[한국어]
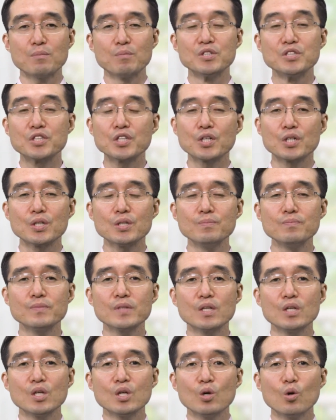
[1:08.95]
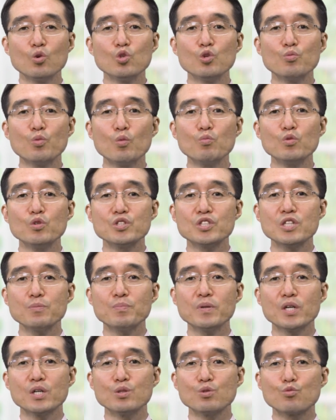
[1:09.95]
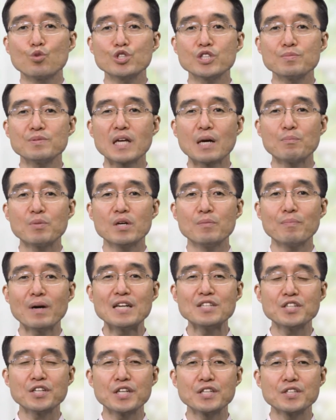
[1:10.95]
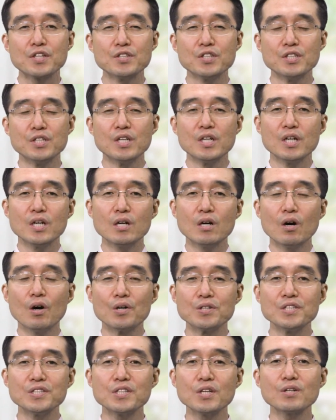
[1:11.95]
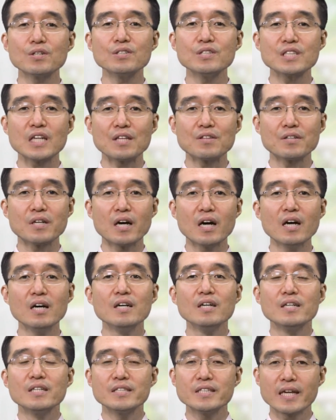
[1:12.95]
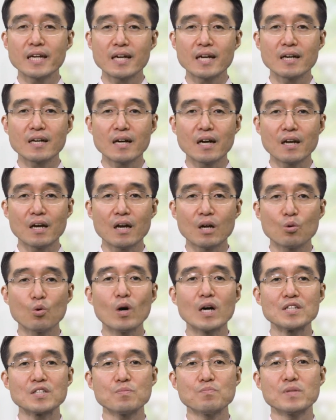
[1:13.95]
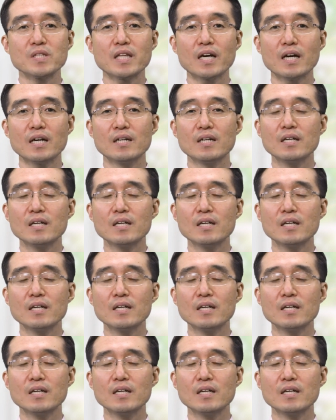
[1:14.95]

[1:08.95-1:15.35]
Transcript: 먼저 오늘 본문 10편 94편 8절에서는 어리석은 자들아 생각하라고 하십니다.